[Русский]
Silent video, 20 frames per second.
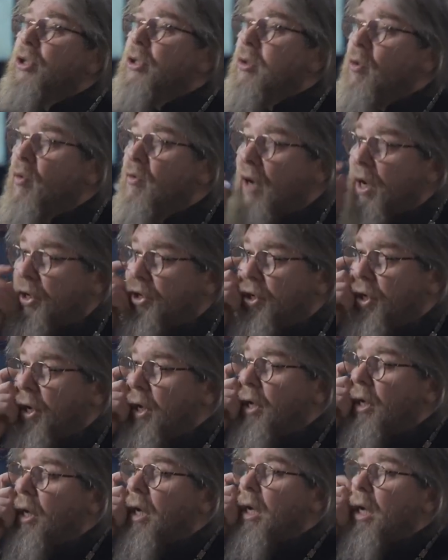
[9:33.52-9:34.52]
числу
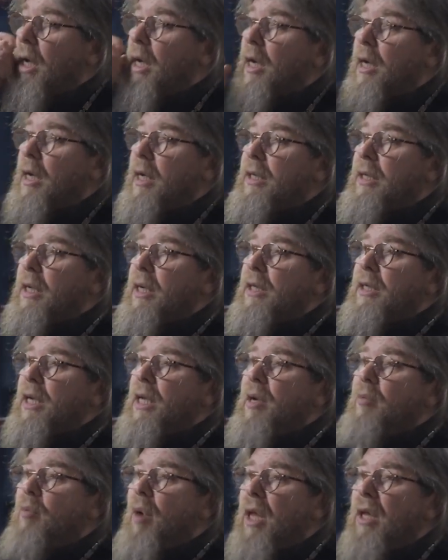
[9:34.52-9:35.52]
врачей Россия
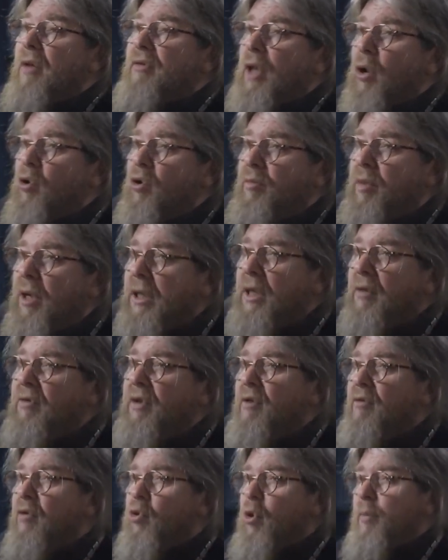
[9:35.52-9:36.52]
занимала второе место в
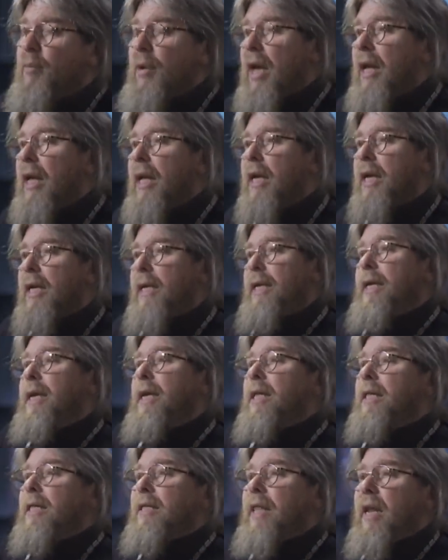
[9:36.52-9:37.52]
Европе
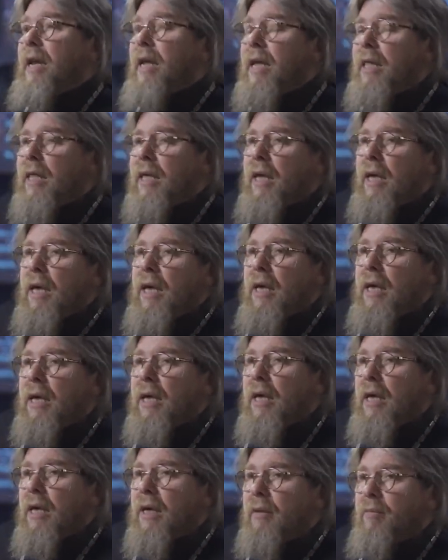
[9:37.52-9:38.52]
и третье
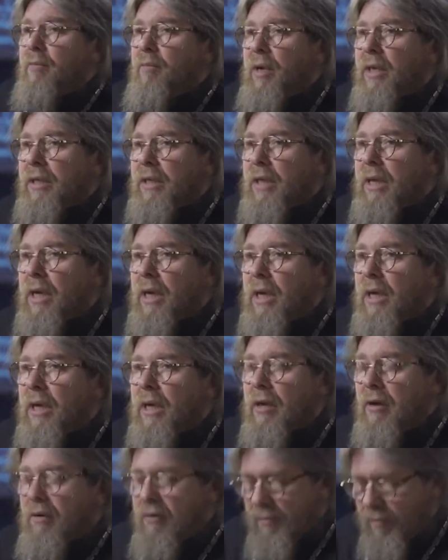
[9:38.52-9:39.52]
место
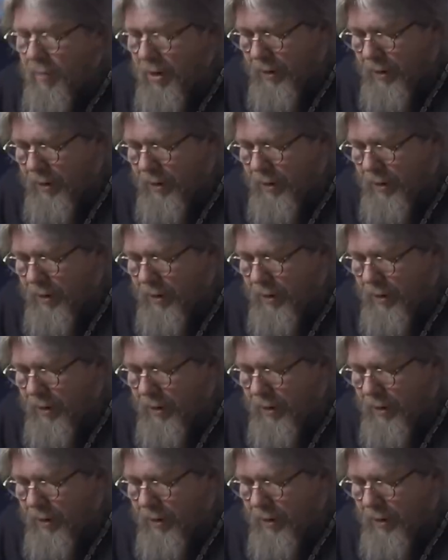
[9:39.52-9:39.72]
в